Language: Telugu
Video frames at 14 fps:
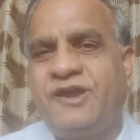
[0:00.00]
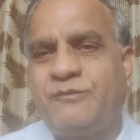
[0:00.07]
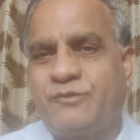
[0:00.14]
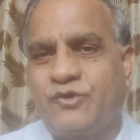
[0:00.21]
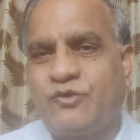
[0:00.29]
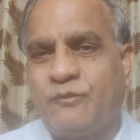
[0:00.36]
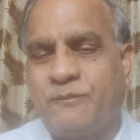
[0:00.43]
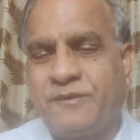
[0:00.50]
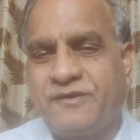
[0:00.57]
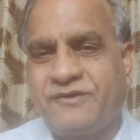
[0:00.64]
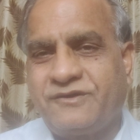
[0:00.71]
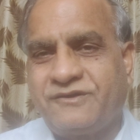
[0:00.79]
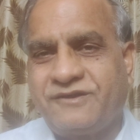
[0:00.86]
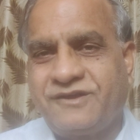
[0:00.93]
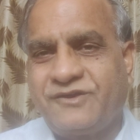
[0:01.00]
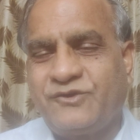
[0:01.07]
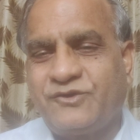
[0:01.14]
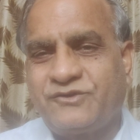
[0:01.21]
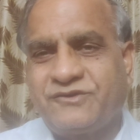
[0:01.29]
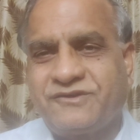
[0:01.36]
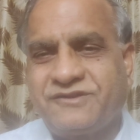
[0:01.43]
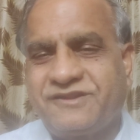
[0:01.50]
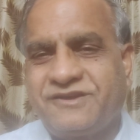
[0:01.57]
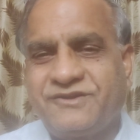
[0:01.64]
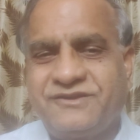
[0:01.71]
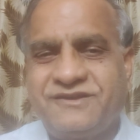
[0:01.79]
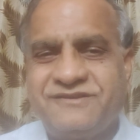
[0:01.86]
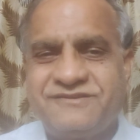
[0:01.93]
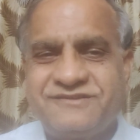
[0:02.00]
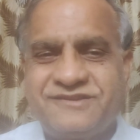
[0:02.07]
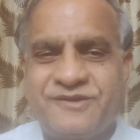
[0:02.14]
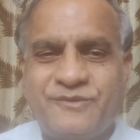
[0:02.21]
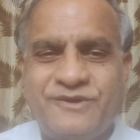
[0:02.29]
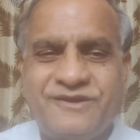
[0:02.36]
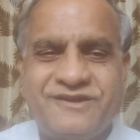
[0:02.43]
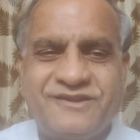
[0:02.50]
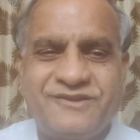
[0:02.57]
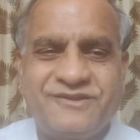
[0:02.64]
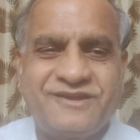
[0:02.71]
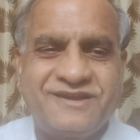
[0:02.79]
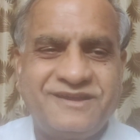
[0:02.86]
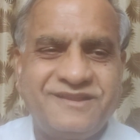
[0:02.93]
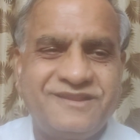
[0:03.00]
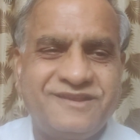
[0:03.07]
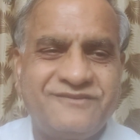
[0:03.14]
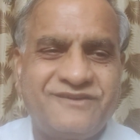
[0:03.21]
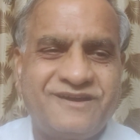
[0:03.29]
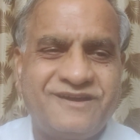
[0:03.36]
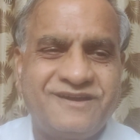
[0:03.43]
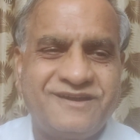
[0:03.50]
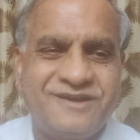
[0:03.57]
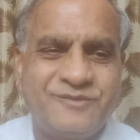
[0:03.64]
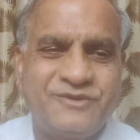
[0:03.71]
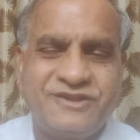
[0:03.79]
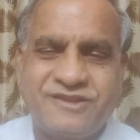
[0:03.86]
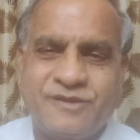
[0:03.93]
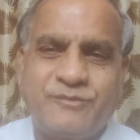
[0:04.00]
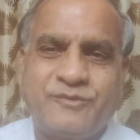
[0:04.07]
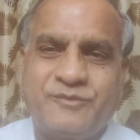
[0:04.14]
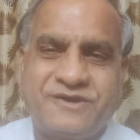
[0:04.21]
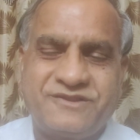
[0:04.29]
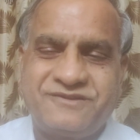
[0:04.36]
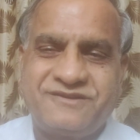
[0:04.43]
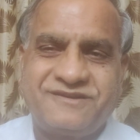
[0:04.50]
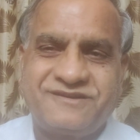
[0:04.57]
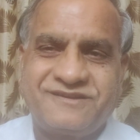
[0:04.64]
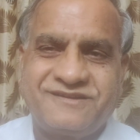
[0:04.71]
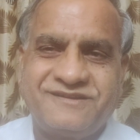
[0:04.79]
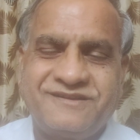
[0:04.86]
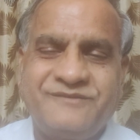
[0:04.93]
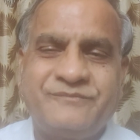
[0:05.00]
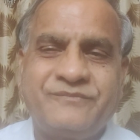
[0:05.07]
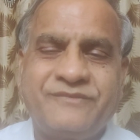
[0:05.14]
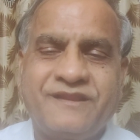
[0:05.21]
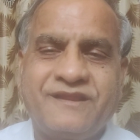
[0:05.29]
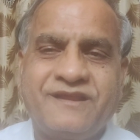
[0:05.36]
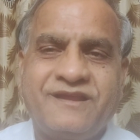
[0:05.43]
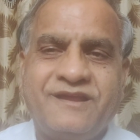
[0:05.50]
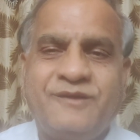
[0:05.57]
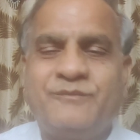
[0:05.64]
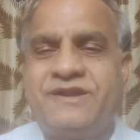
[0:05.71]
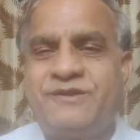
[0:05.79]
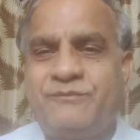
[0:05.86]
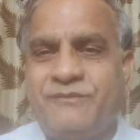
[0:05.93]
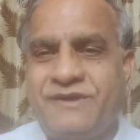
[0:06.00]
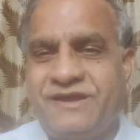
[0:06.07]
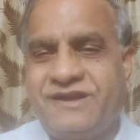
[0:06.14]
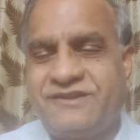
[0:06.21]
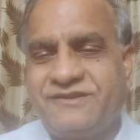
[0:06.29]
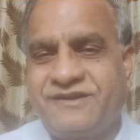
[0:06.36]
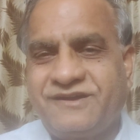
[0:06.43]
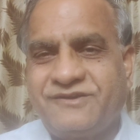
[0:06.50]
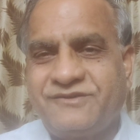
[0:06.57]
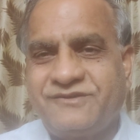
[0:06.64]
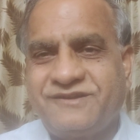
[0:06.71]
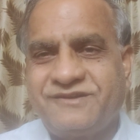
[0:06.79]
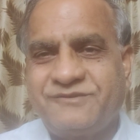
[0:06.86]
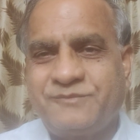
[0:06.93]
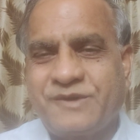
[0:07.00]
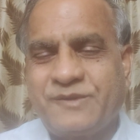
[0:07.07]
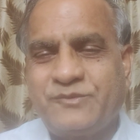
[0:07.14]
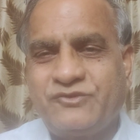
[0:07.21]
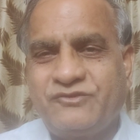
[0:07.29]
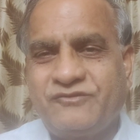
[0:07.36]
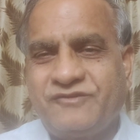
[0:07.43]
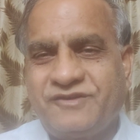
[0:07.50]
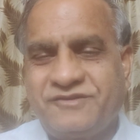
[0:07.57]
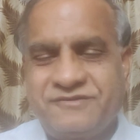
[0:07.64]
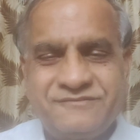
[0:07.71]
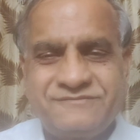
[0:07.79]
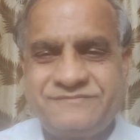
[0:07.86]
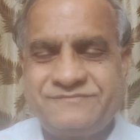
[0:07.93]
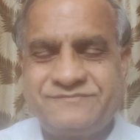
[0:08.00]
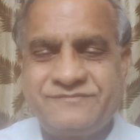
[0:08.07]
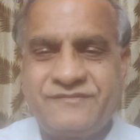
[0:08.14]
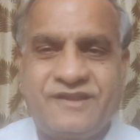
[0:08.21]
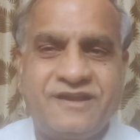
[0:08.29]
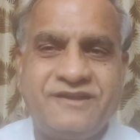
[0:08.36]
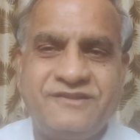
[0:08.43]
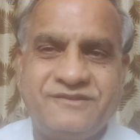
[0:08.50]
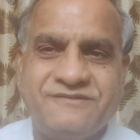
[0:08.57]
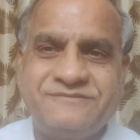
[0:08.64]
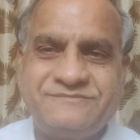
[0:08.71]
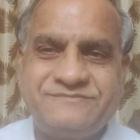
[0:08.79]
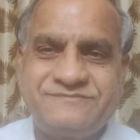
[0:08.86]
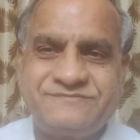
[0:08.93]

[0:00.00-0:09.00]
ఇప్పుడు కుప్పంలోనో ఇంకో చోట తెలుగుదేశం సభలో ఏదో జరిగిందని వాళ్ళు అంటే మీరు తప్పు పడుతున్నారు కదా మరి మీరు ఎందుకు అంటున్నారు ప్రభుత్వం వారు తెలియదు